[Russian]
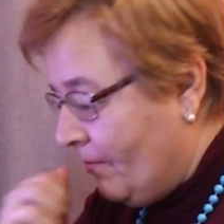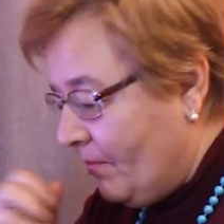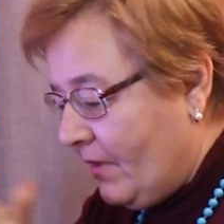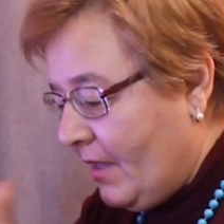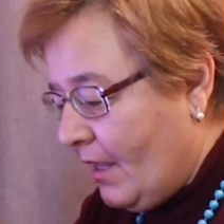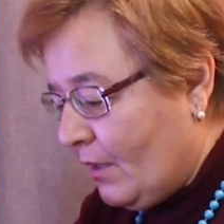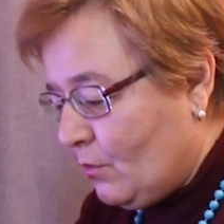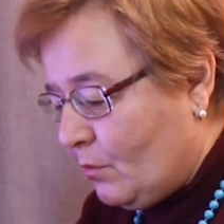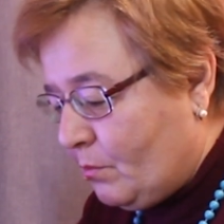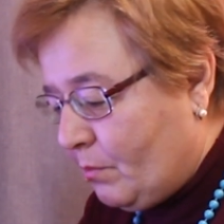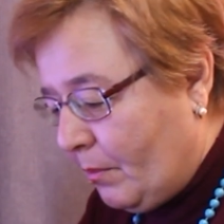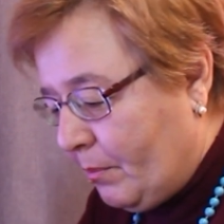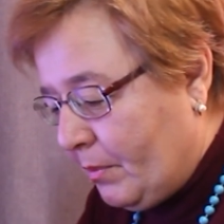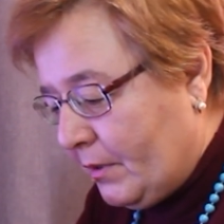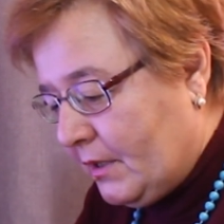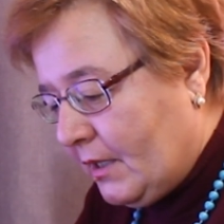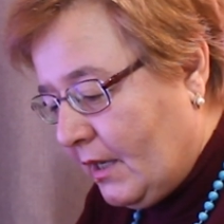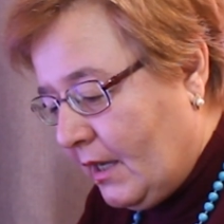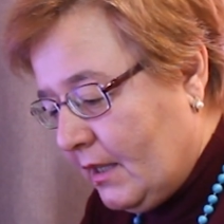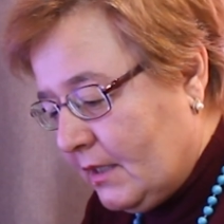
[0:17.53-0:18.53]
Я тут
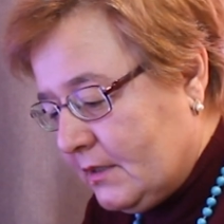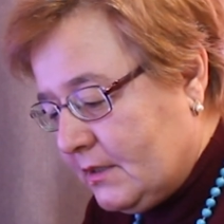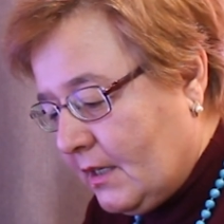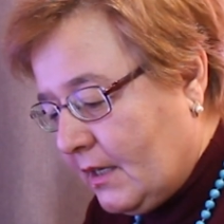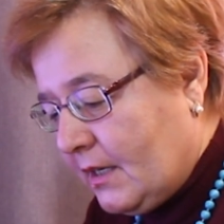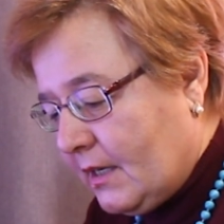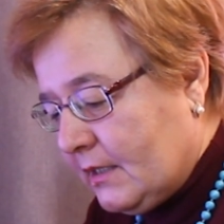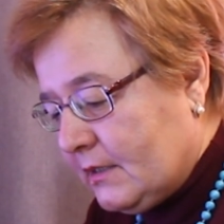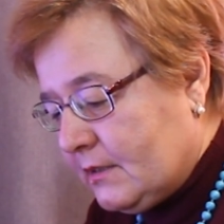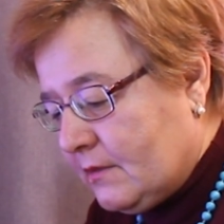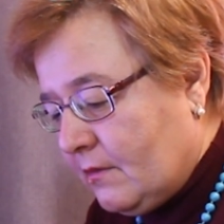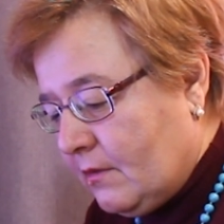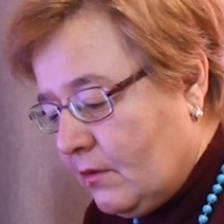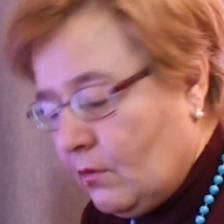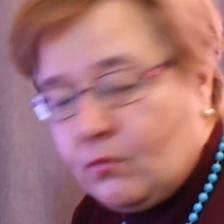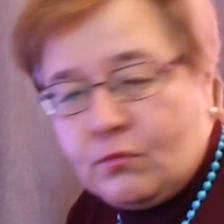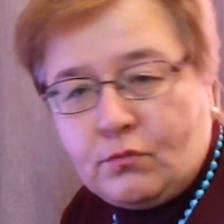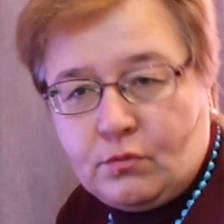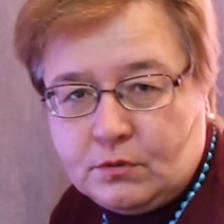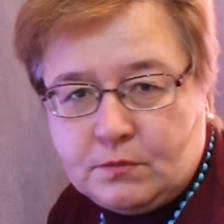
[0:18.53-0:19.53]
попыталась, оказывается,
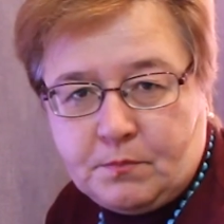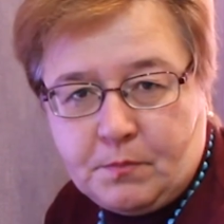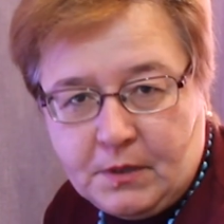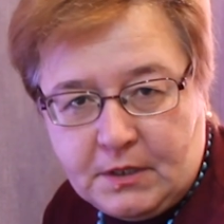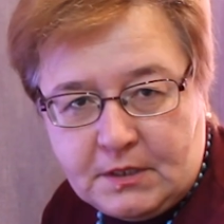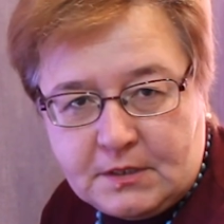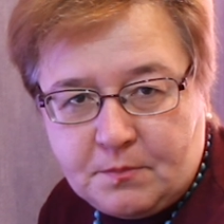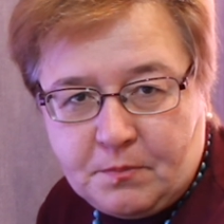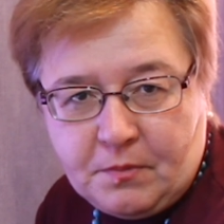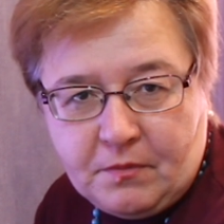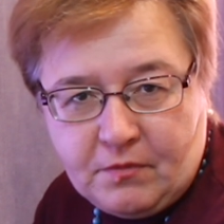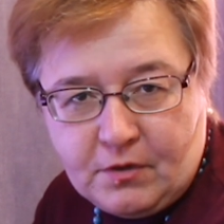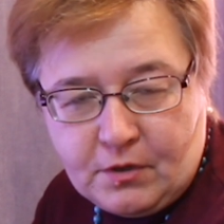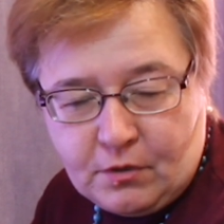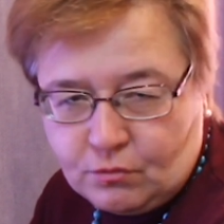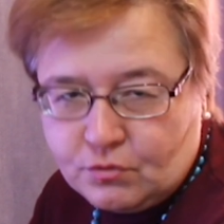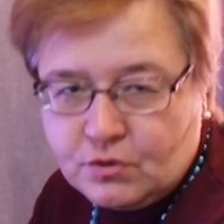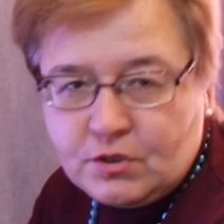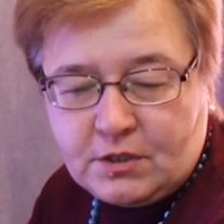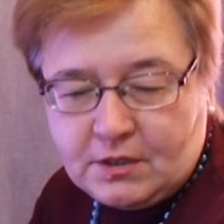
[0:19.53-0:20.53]
ну, то есть, в принципе, в
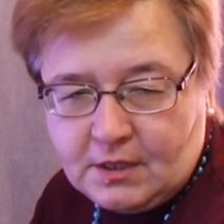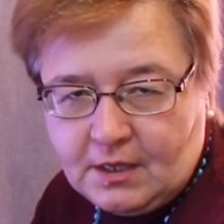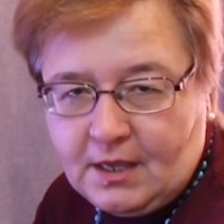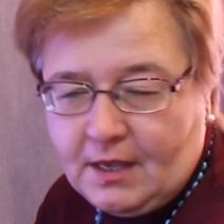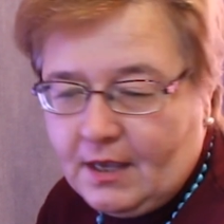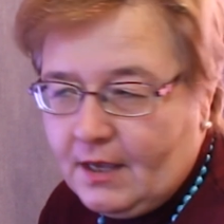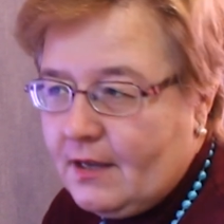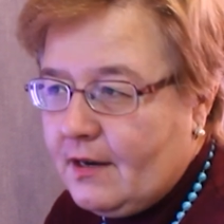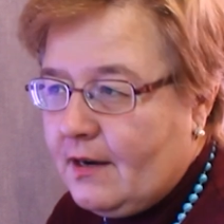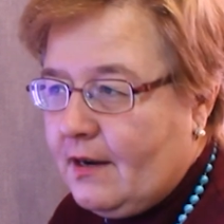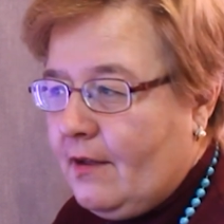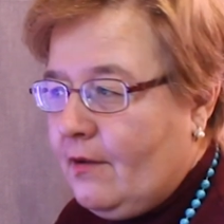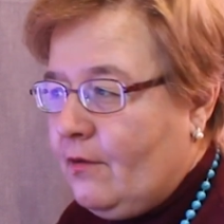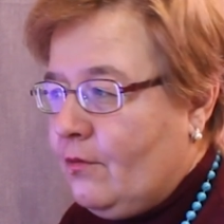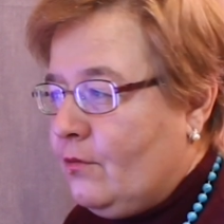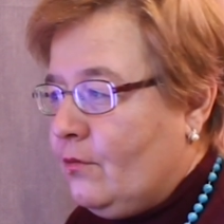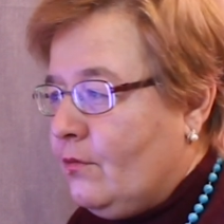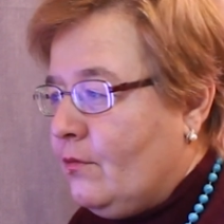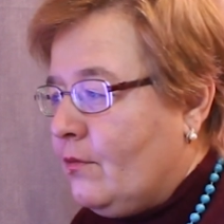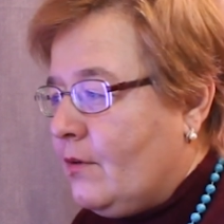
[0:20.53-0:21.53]
игрушки-то я
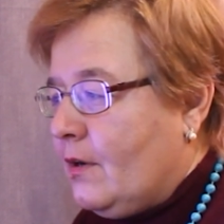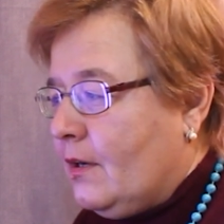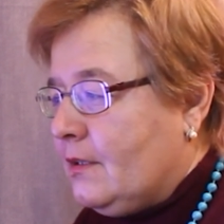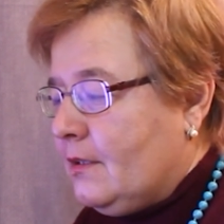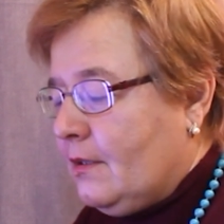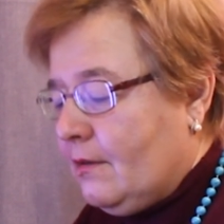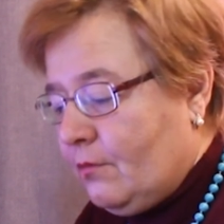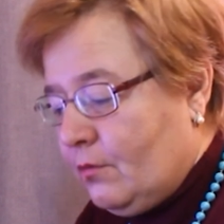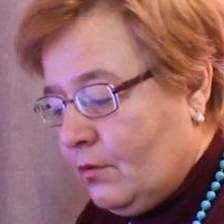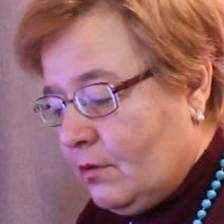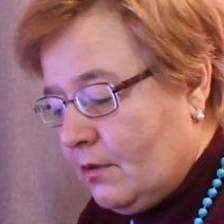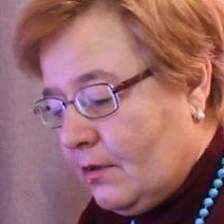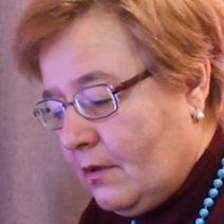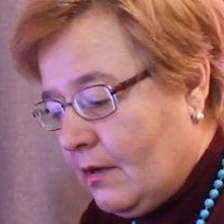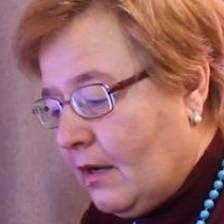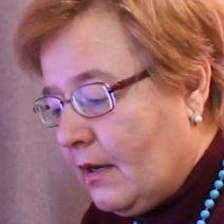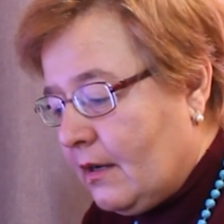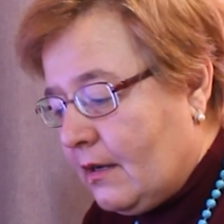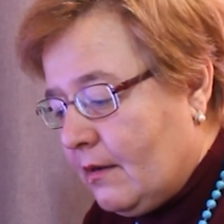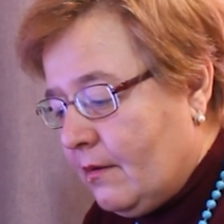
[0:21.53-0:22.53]
играю, но как-то вот
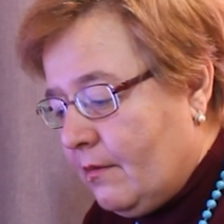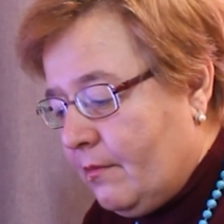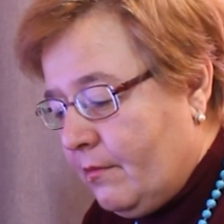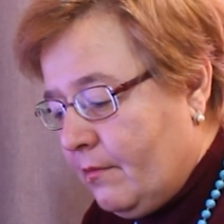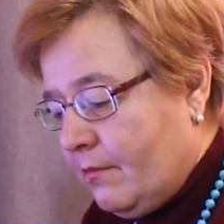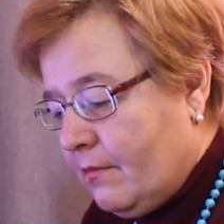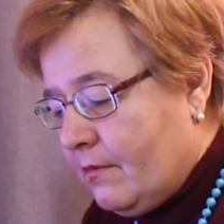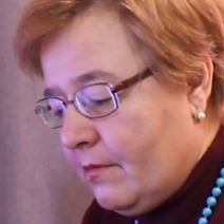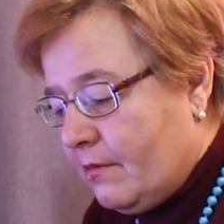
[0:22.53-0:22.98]
а, а,